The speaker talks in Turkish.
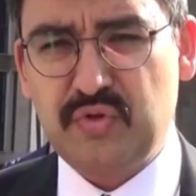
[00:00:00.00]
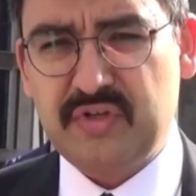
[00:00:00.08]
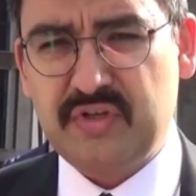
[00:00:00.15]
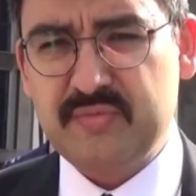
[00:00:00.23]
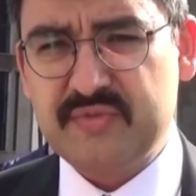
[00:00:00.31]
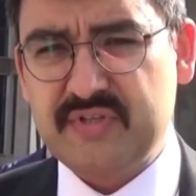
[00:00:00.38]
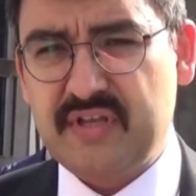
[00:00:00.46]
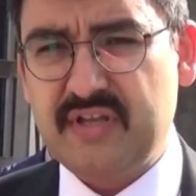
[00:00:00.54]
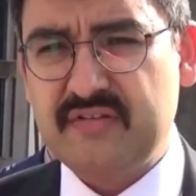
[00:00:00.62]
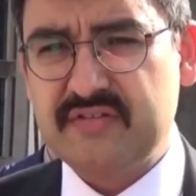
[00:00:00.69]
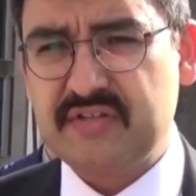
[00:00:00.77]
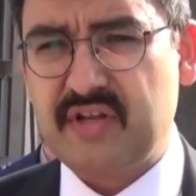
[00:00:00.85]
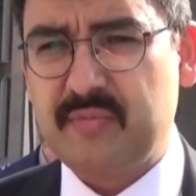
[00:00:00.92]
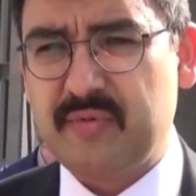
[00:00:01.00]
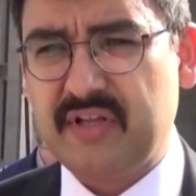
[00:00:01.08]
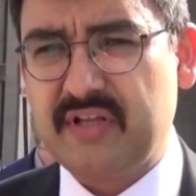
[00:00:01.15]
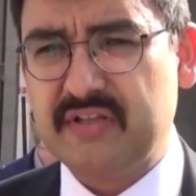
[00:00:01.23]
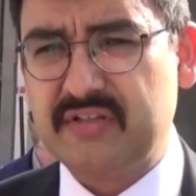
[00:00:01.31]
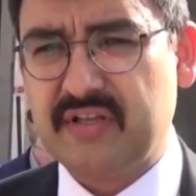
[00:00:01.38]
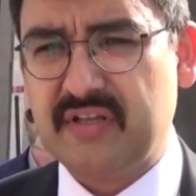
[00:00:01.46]
önderimize Cenab-ı
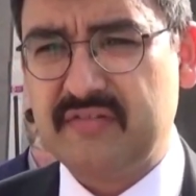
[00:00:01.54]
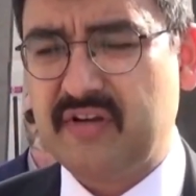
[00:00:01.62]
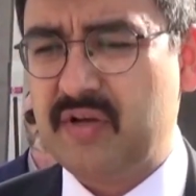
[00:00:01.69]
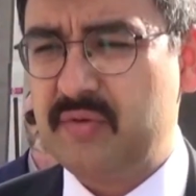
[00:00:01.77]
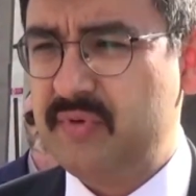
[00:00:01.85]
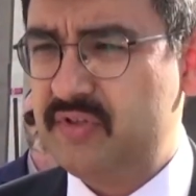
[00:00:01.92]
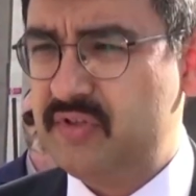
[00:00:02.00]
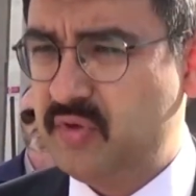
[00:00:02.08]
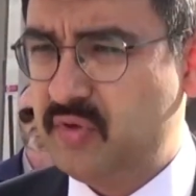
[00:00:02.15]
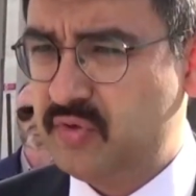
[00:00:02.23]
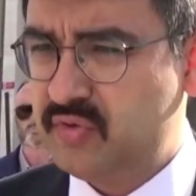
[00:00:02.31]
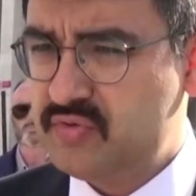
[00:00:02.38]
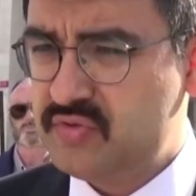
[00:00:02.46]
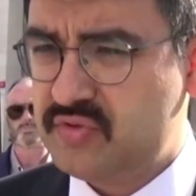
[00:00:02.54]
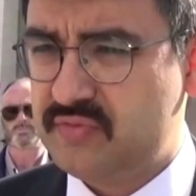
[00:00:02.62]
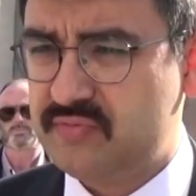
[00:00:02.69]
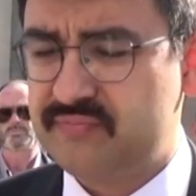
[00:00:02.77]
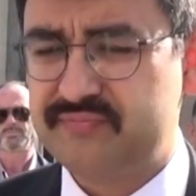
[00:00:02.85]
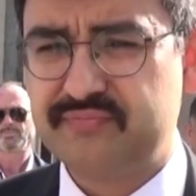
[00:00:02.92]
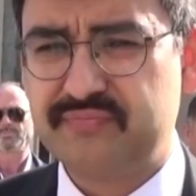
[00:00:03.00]
Allah'tan rahmet diliyoruz.
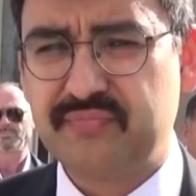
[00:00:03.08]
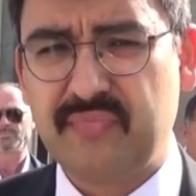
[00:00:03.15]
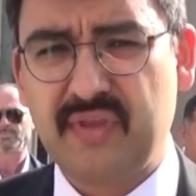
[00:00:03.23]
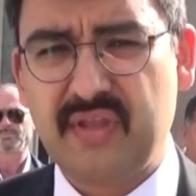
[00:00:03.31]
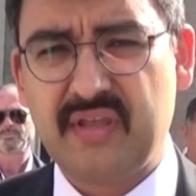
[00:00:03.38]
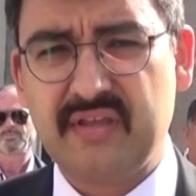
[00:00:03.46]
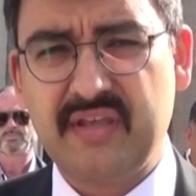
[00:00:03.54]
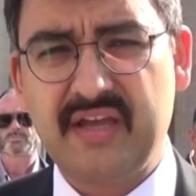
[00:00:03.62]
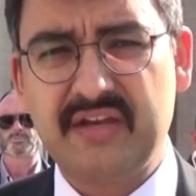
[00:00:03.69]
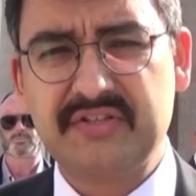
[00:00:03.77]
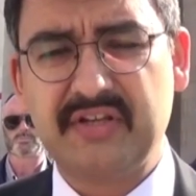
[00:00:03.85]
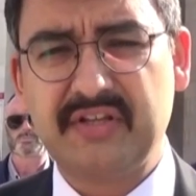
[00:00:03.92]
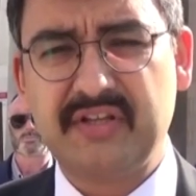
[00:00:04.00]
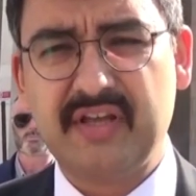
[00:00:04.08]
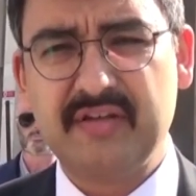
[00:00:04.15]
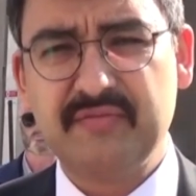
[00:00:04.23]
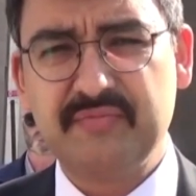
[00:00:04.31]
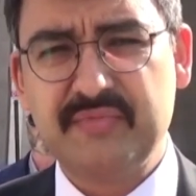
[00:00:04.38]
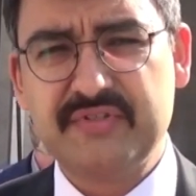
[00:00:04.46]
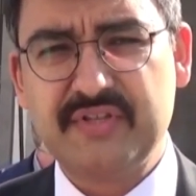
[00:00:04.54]
Gerçekten
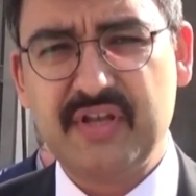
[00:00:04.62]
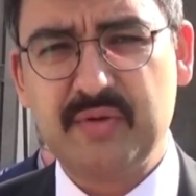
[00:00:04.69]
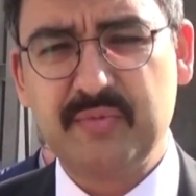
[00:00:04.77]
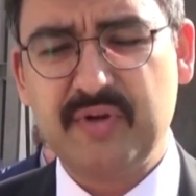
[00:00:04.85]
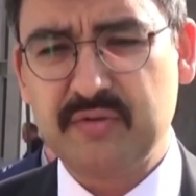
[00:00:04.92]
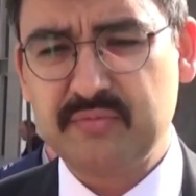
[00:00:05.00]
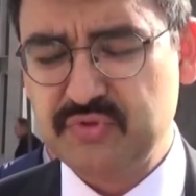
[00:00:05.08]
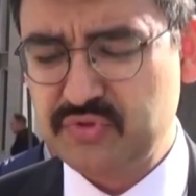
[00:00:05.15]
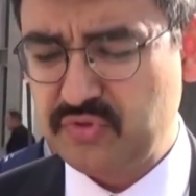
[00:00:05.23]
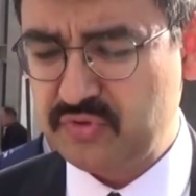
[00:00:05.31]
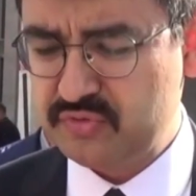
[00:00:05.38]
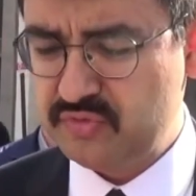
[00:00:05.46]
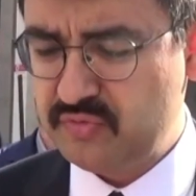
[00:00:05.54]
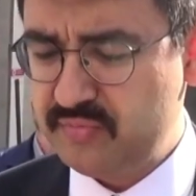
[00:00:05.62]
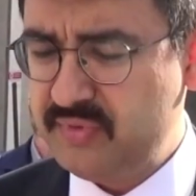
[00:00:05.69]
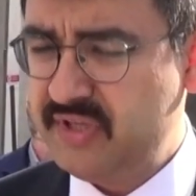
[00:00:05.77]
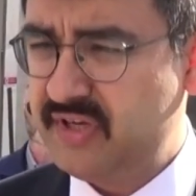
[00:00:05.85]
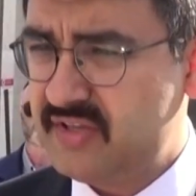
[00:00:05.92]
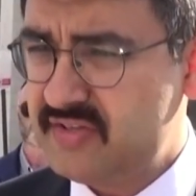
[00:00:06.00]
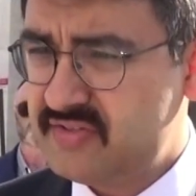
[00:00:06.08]
bizlere bırakmış olduğu
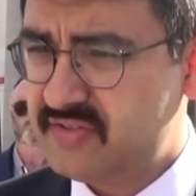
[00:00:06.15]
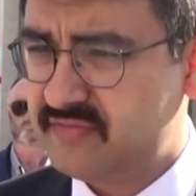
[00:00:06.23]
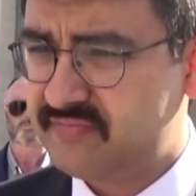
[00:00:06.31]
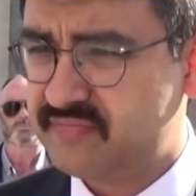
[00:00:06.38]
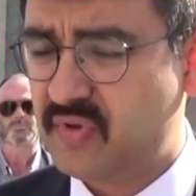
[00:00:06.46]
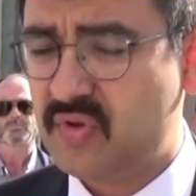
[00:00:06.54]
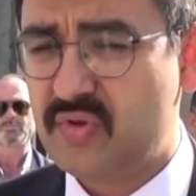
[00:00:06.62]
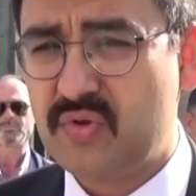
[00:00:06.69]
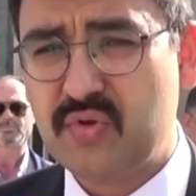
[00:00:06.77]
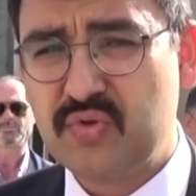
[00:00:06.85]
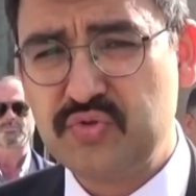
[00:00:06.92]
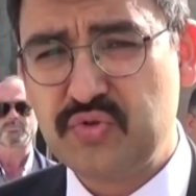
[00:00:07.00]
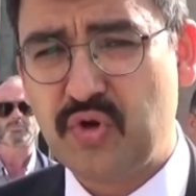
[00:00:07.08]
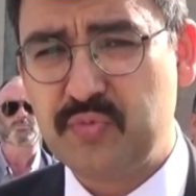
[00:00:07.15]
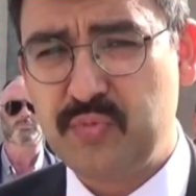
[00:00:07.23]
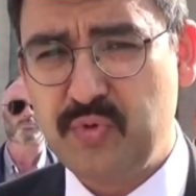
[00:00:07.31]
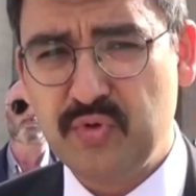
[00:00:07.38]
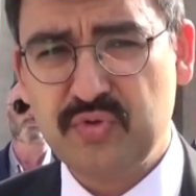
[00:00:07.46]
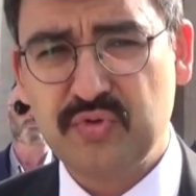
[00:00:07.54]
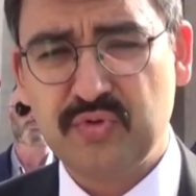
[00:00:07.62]
miras çok
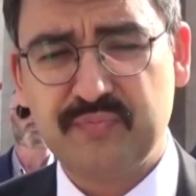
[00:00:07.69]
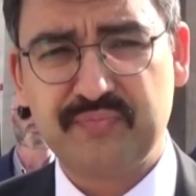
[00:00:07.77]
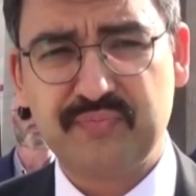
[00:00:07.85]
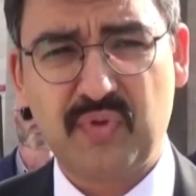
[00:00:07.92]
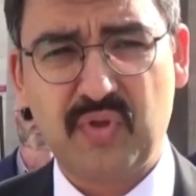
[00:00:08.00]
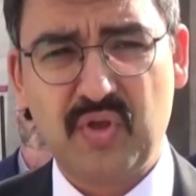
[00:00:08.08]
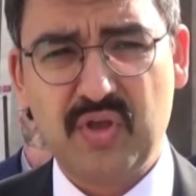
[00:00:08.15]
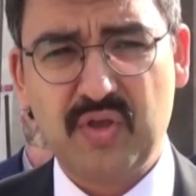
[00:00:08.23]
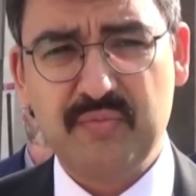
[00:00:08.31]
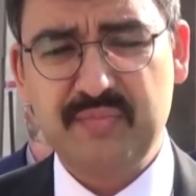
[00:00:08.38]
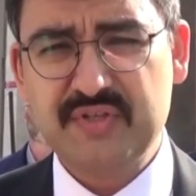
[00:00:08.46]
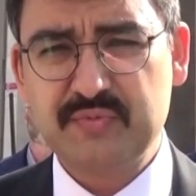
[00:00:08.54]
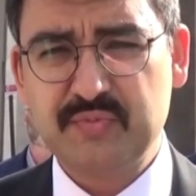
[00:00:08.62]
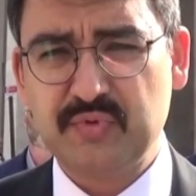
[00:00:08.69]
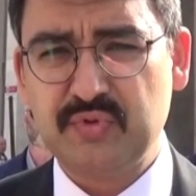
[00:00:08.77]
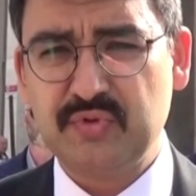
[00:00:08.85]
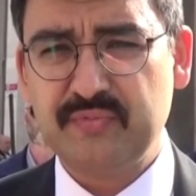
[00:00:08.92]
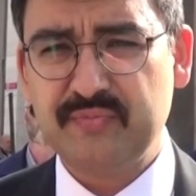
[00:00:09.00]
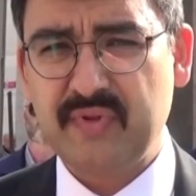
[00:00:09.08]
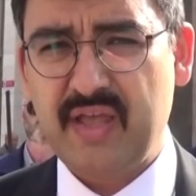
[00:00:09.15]
büyük. Biz bunu
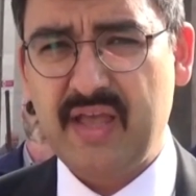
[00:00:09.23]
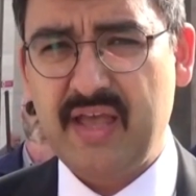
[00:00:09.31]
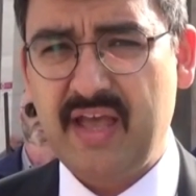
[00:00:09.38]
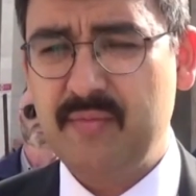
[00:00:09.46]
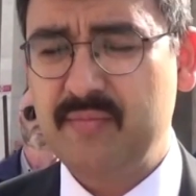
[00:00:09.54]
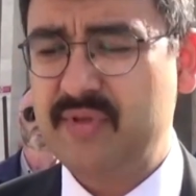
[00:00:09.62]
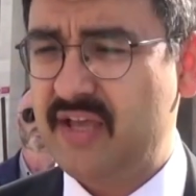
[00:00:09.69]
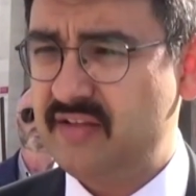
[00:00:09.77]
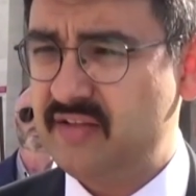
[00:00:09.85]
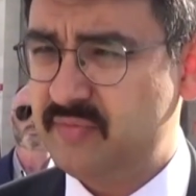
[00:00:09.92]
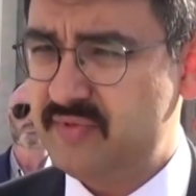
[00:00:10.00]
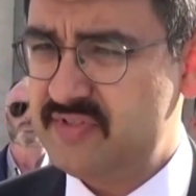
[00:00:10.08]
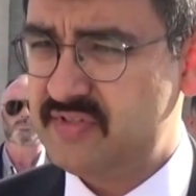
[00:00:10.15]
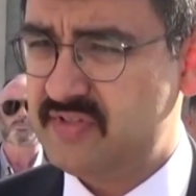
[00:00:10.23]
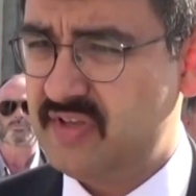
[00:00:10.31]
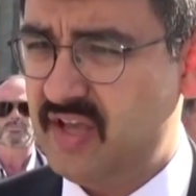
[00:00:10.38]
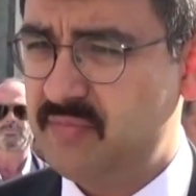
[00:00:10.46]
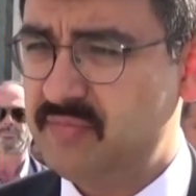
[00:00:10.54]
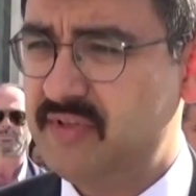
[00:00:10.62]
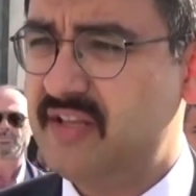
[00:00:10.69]
hem kendimiz
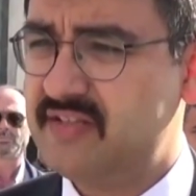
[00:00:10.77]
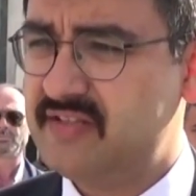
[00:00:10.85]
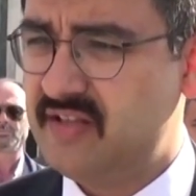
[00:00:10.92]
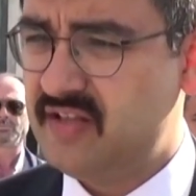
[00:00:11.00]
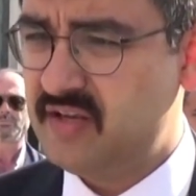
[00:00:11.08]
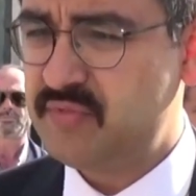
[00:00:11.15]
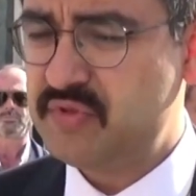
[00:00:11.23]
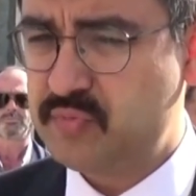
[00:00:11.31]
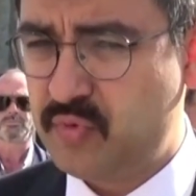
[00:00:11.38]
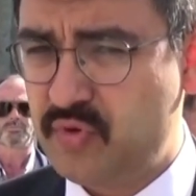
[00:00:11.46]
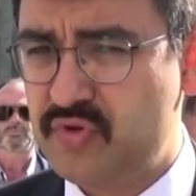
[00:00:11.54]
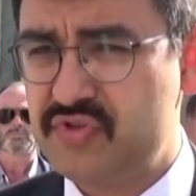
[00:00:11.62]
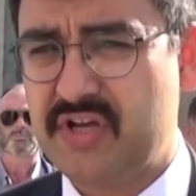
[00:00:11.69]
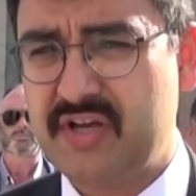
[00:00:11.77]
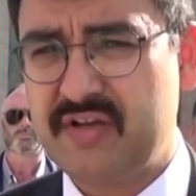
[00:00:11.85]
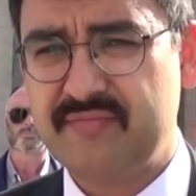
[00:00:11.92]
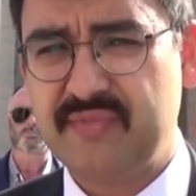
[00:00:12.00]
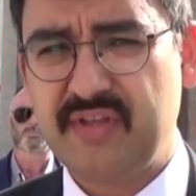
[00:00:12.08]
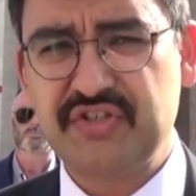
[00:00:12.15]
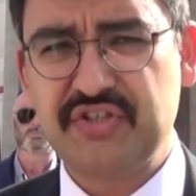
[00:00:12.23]
hem de nesillerimiz boyunca
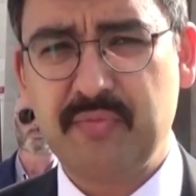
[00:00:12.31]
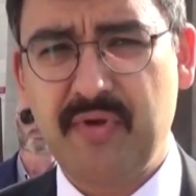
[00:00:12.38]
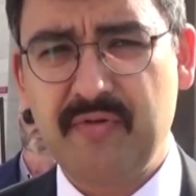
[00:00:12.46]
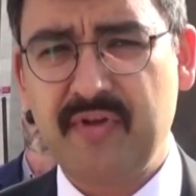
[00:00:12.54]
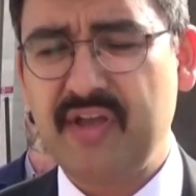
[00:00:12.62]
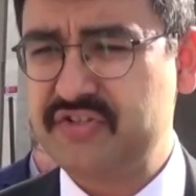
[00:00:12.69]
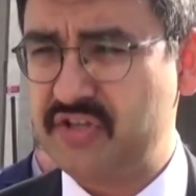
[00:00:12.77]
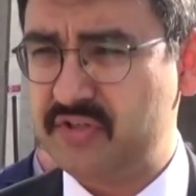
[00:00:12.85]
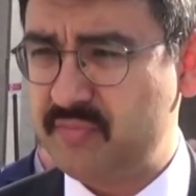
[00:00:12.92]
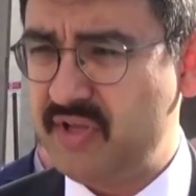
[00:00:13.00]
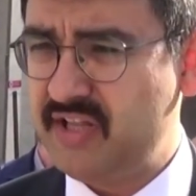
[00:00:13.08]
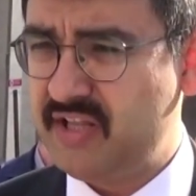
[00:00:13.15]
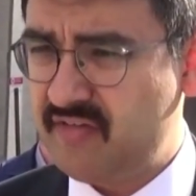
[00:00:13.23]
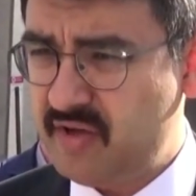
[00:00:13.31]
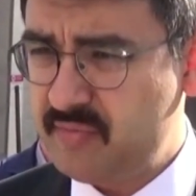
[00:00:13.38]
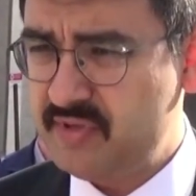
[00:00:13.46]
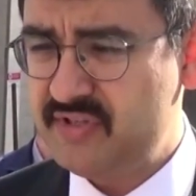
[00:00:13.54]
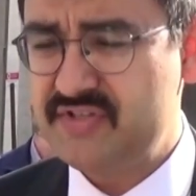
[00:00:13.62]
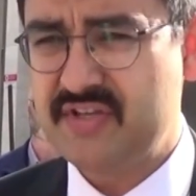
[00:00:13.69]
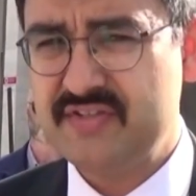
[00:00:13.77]
yaşamaya ve yaşatmaya devam
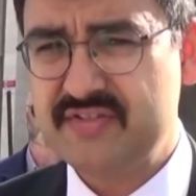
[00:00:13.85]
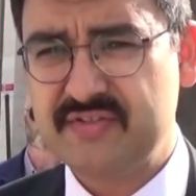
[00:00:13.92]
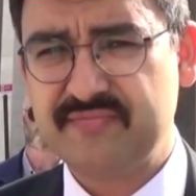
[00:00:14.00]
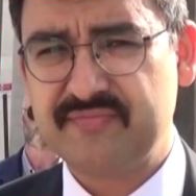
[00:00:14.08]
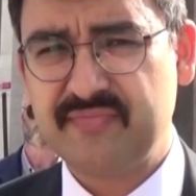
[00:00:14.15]
edeceğiz.